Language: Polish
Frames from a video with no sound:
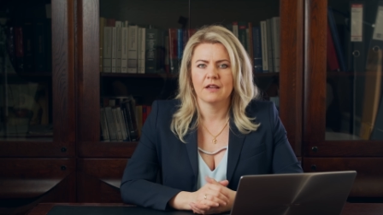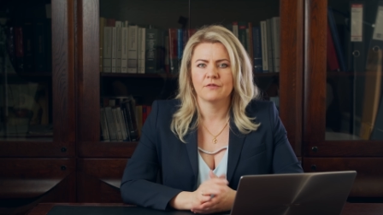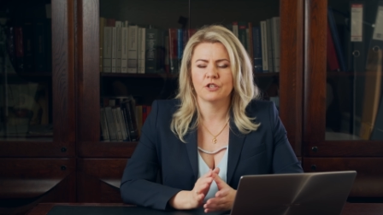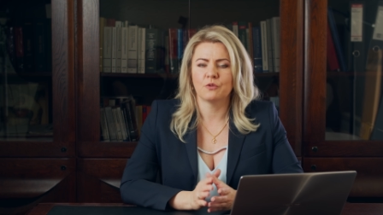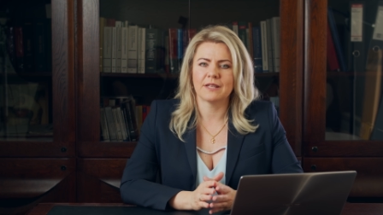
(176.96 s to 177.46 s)
W
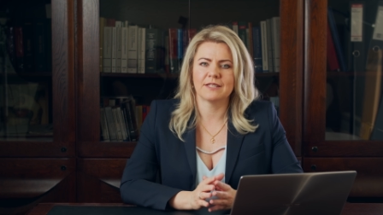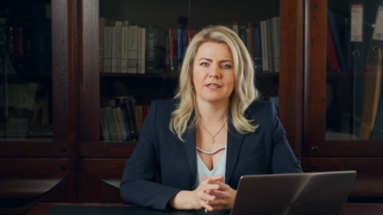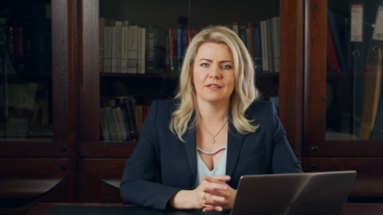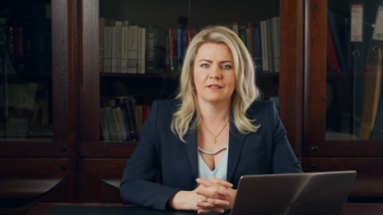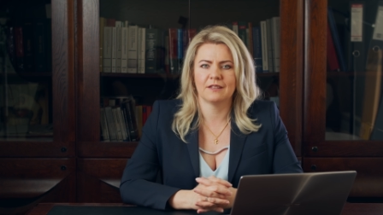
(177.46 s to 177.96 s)
sytuacji,
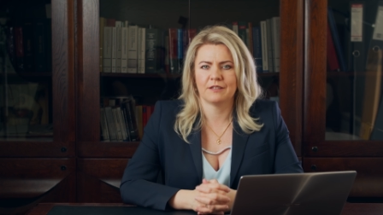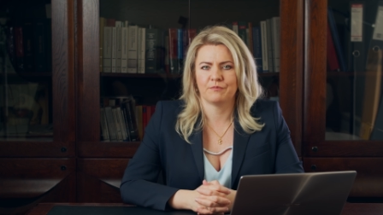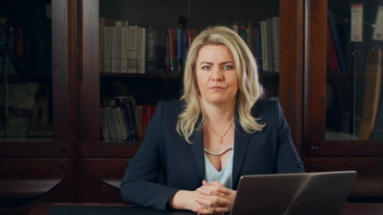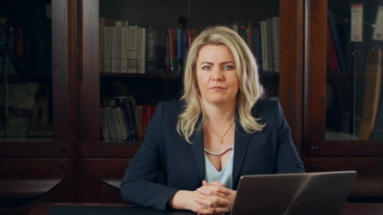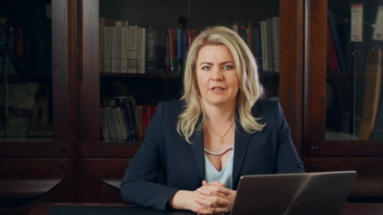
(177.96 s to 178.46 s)

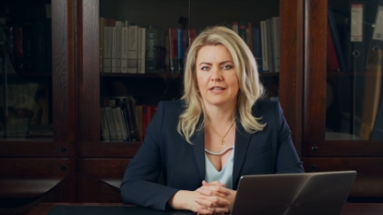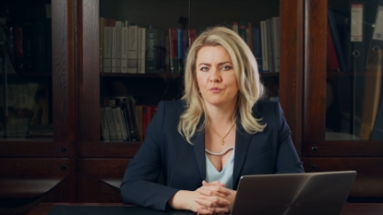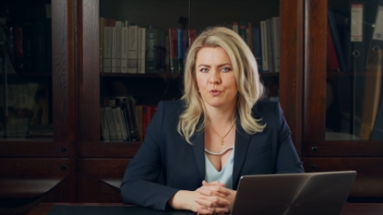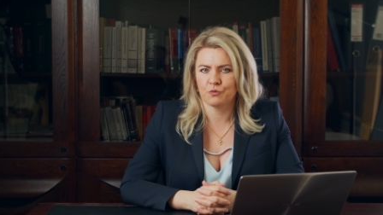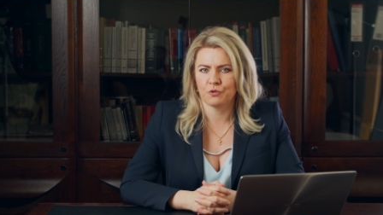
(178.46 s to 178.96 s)
kiedy dany
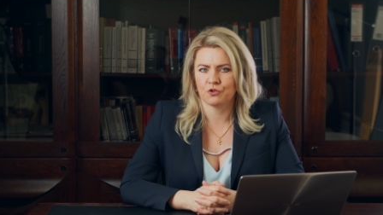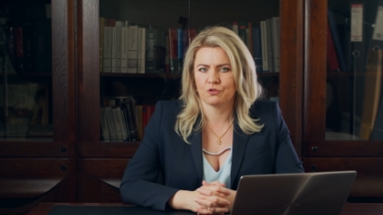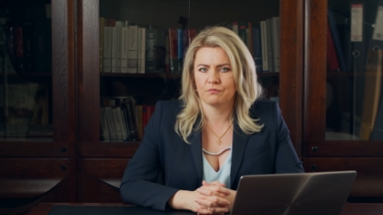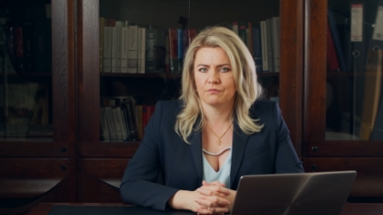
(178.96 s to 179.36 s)
podmiot